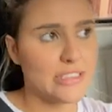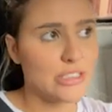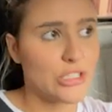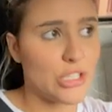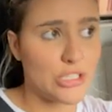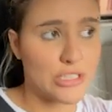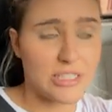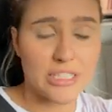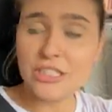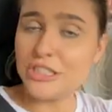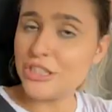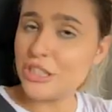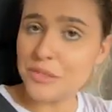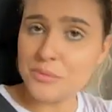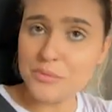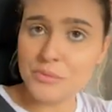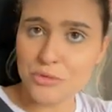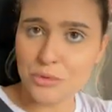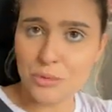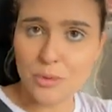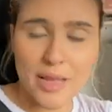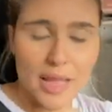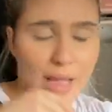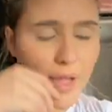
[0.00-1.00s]
e nós
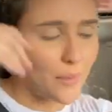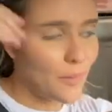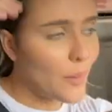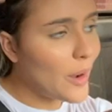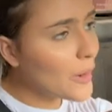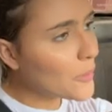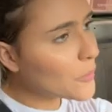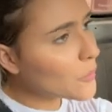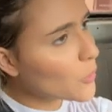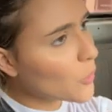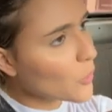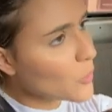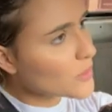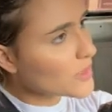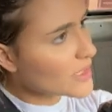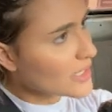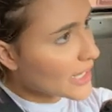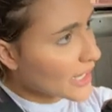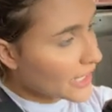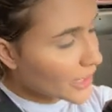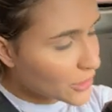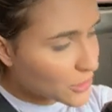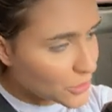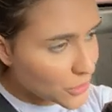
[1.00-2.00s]
deixamos o carro lá no
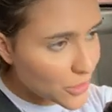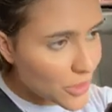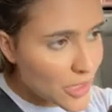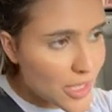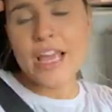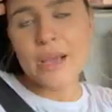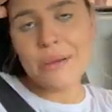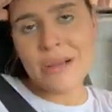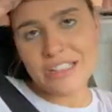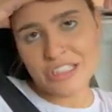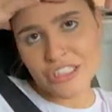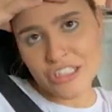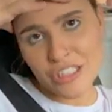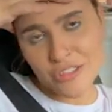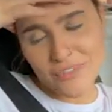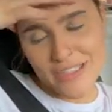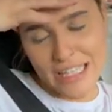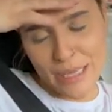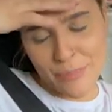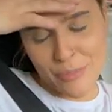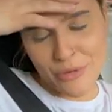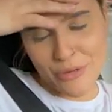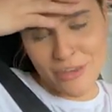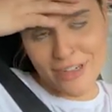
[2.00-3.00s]
concerto. Eu acho que não vai
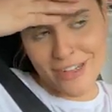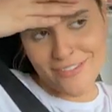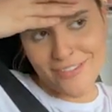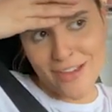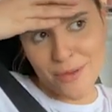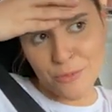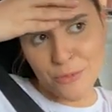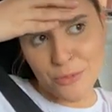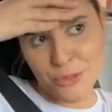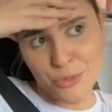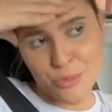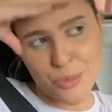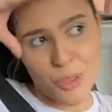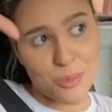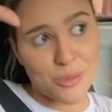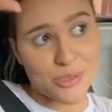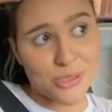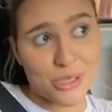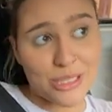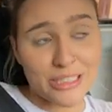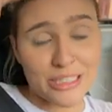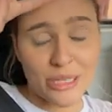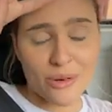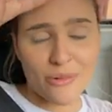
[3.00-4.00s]
dar pra gravar muito, porque meu
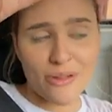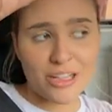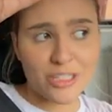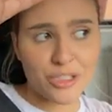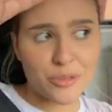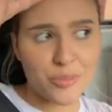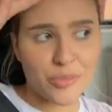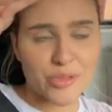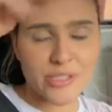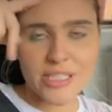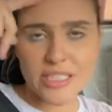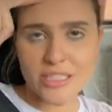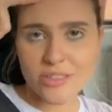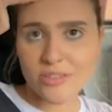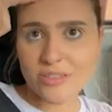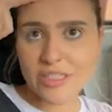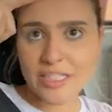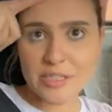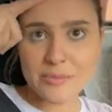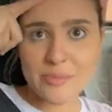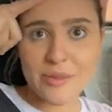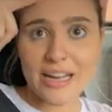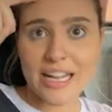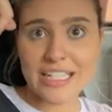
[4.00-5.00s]
celular tá 4%, vou ter
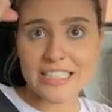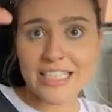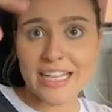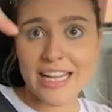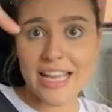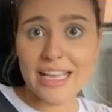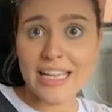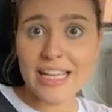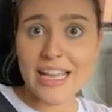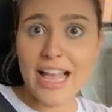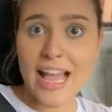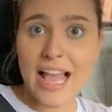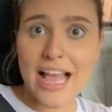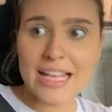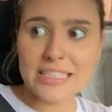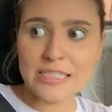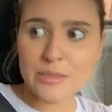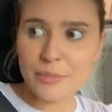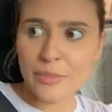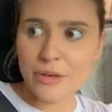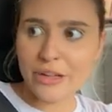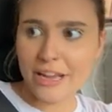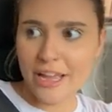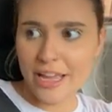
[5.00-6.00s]
que esperar chegar em casa
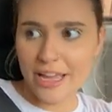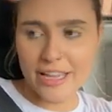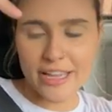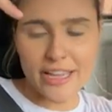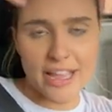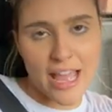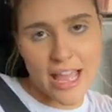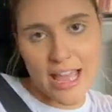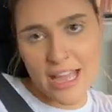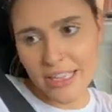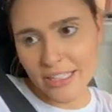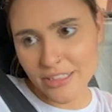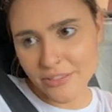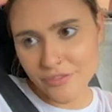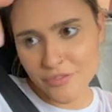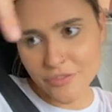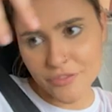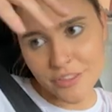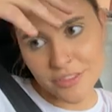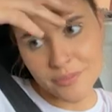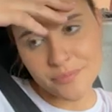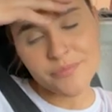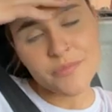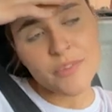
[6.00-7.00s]
pra carregar,
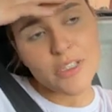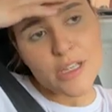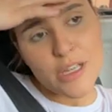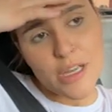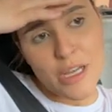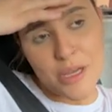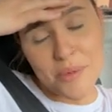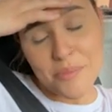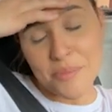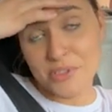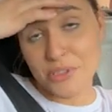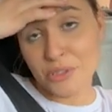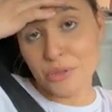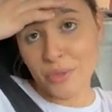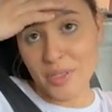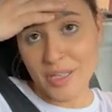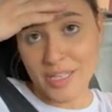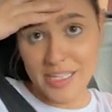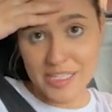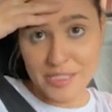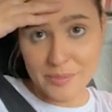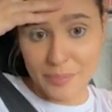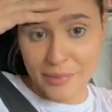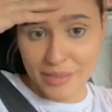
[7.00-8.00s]
enfim. Mas eu tô
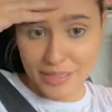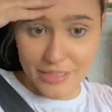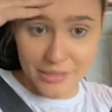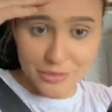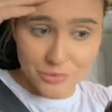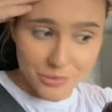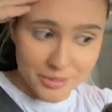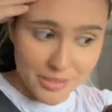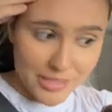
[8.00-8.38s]
aqui esperando